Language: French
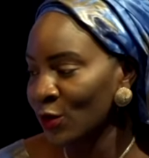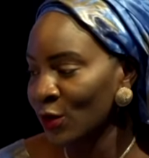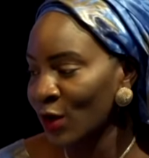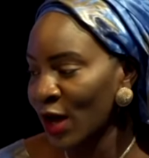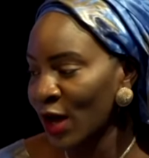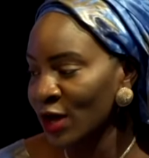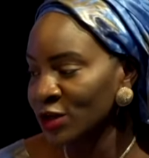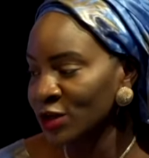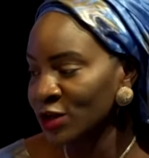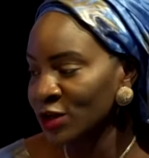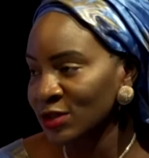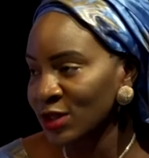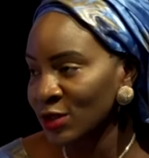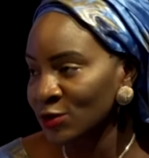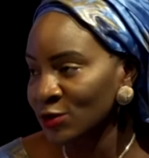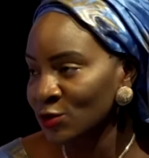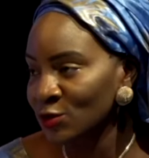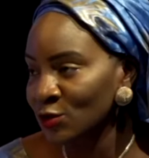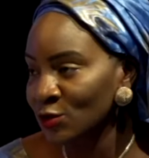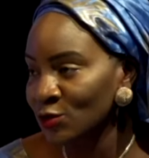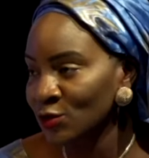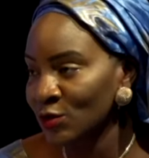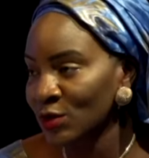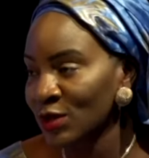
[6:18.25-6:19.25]

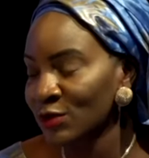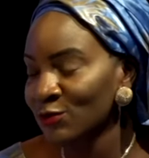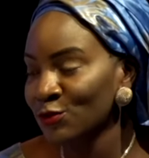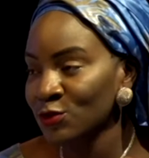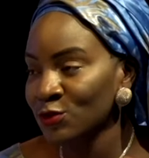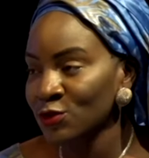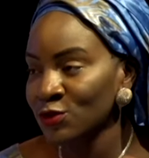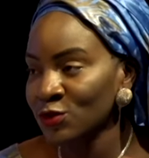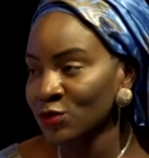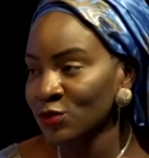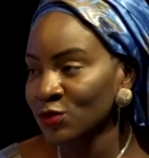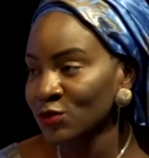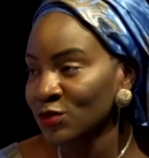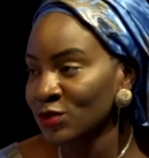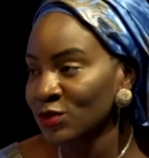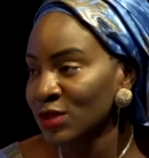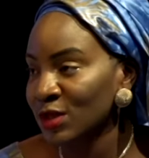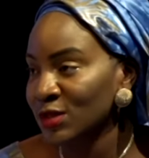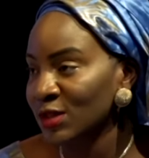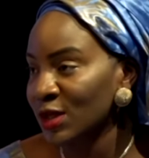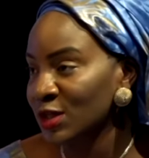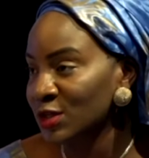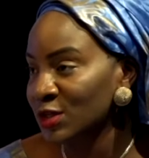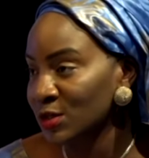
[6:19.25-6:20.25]
architecture, de l'évolution de
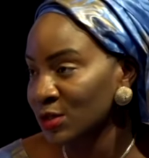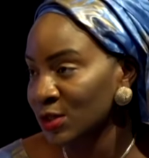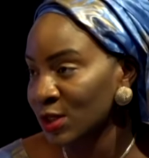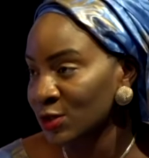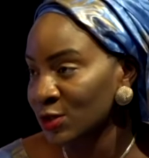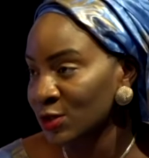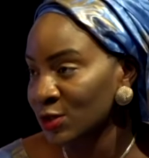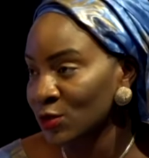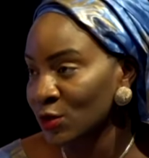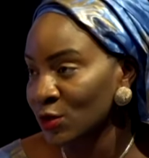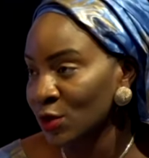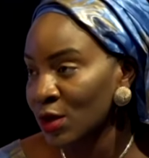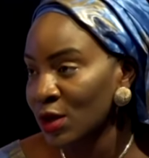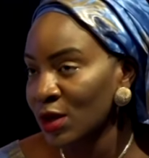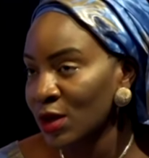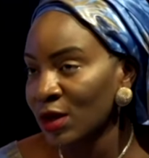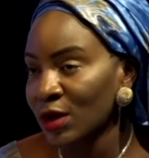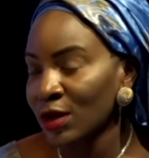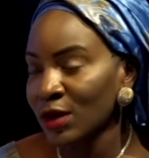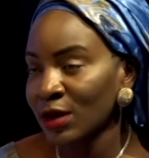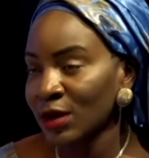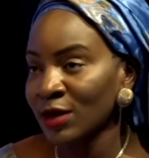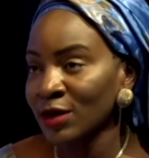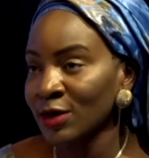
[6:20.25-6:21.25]
cette architecture
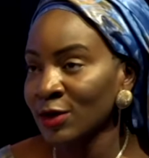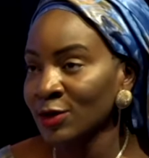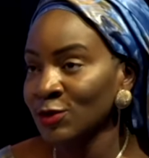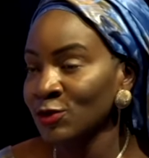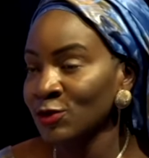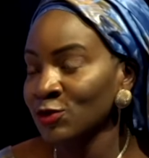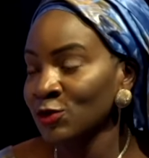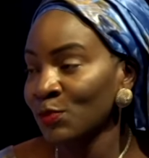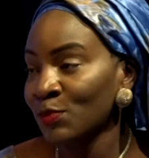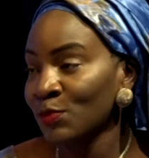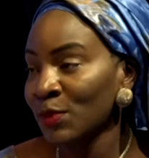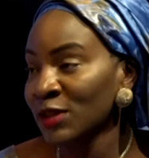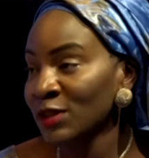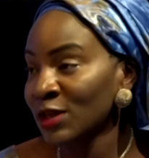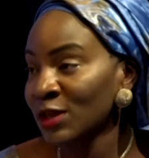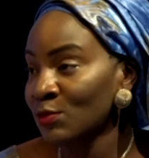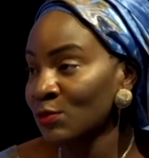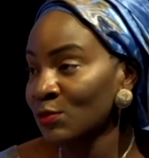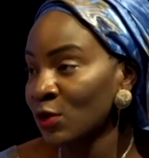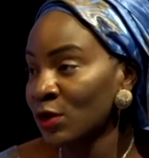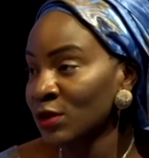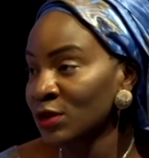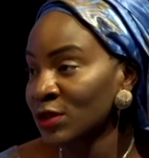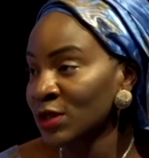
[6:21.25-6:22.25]
et de ce
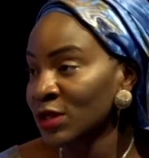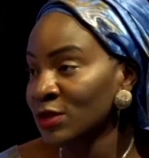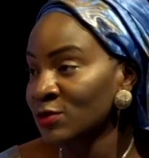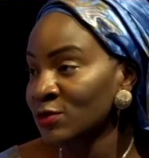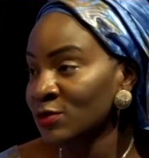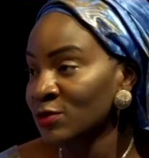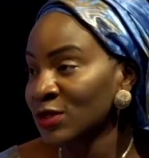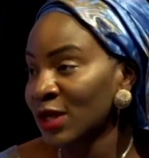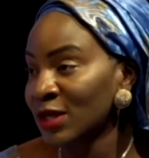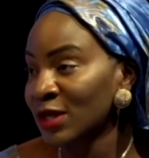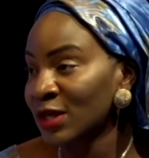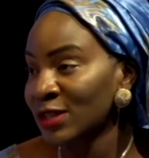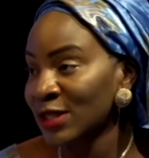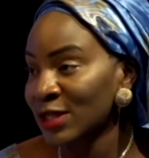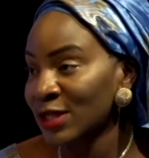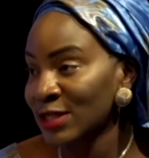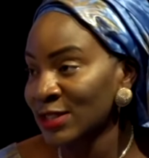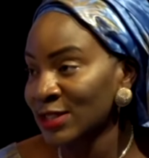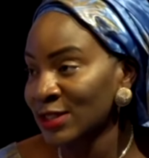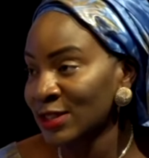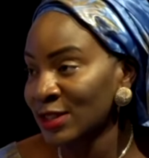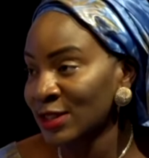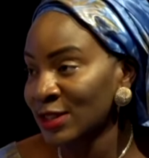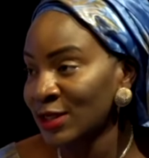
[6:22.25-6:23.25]
patrimoine qui nous a été
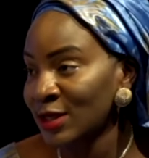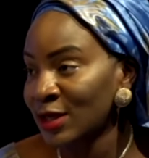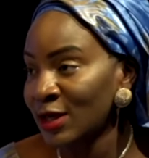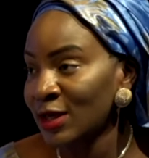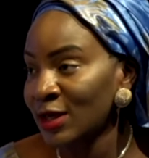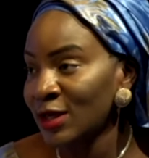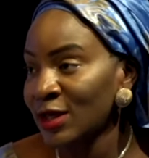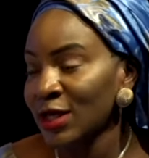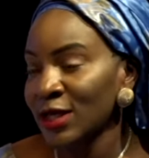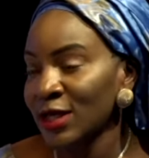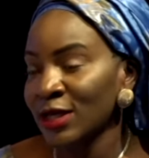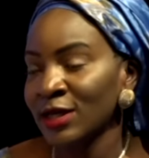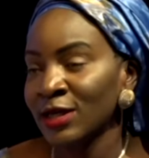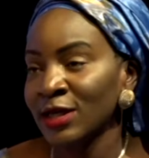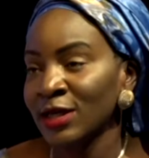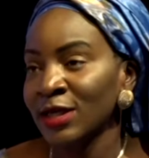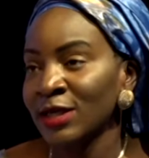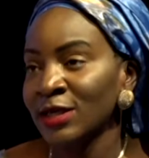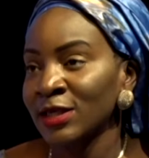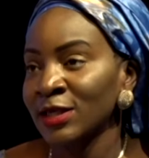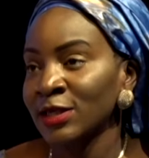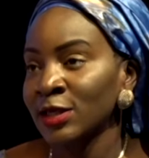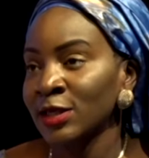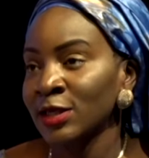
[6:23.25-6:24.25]
laissé mhm. et
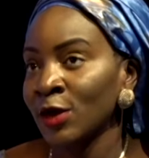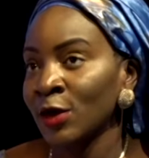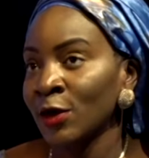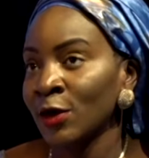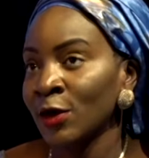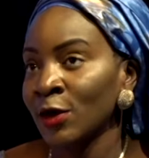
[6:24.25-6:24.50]
qui